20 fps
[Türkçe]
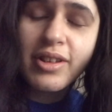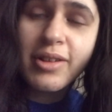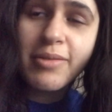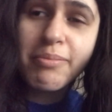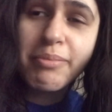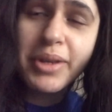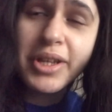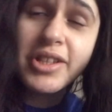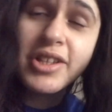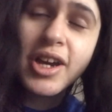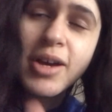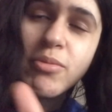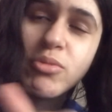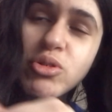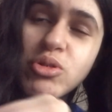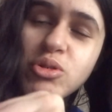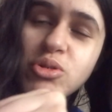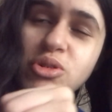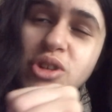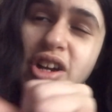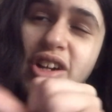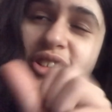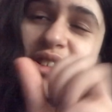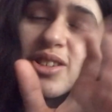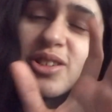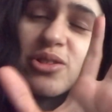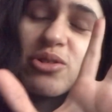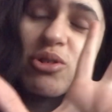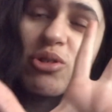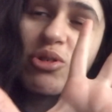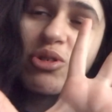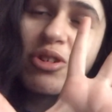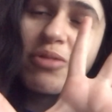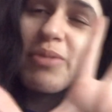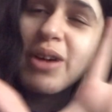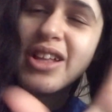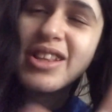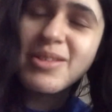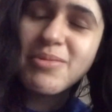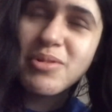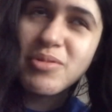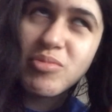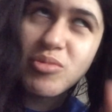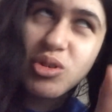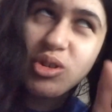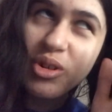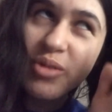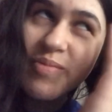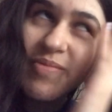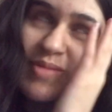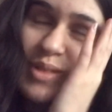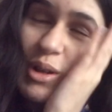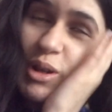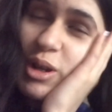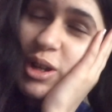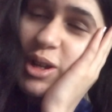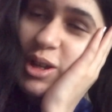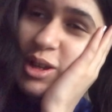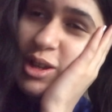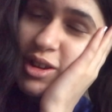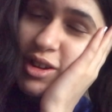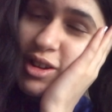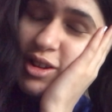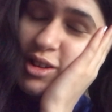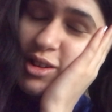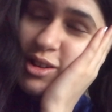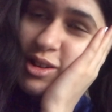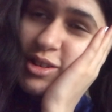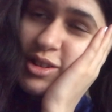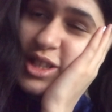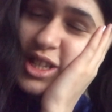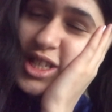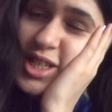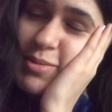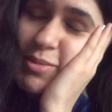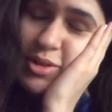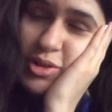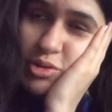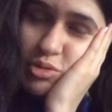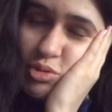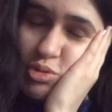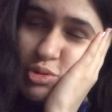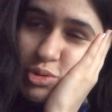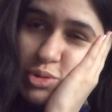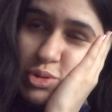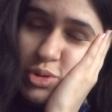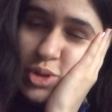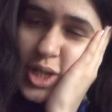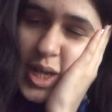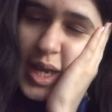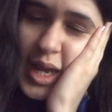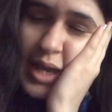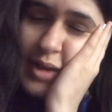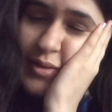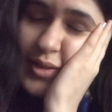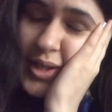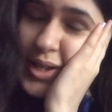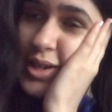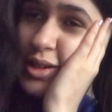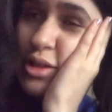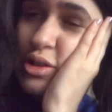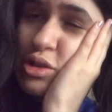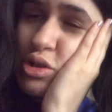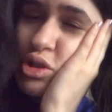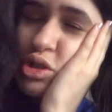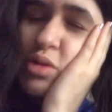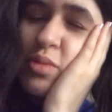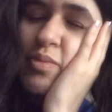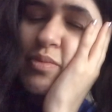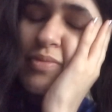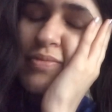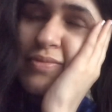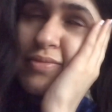Bina mı dokunuyor artık ne oluyor ben de bilmiyorum. Ne zaman ki uzun süre evde kalıyorum.